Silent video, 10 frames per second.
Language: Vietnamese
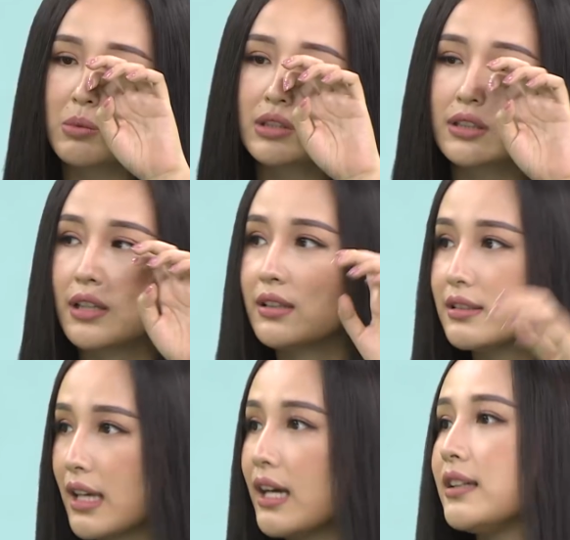một thời gian
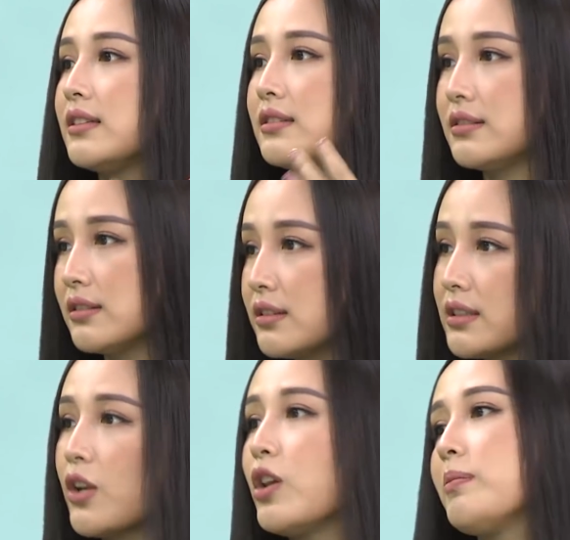dài tự
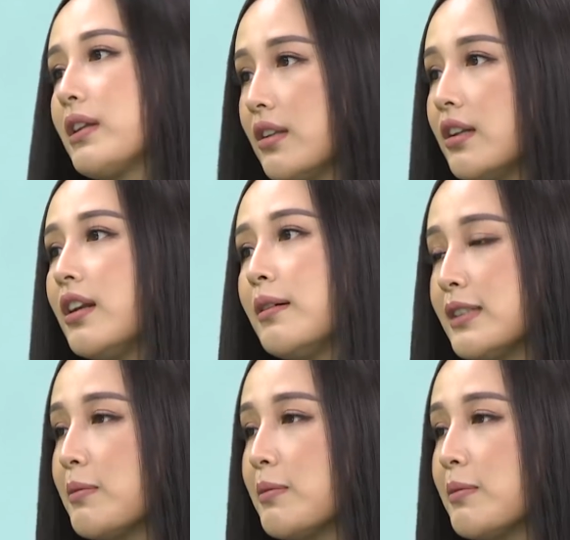rèn luyện bản thân làm sao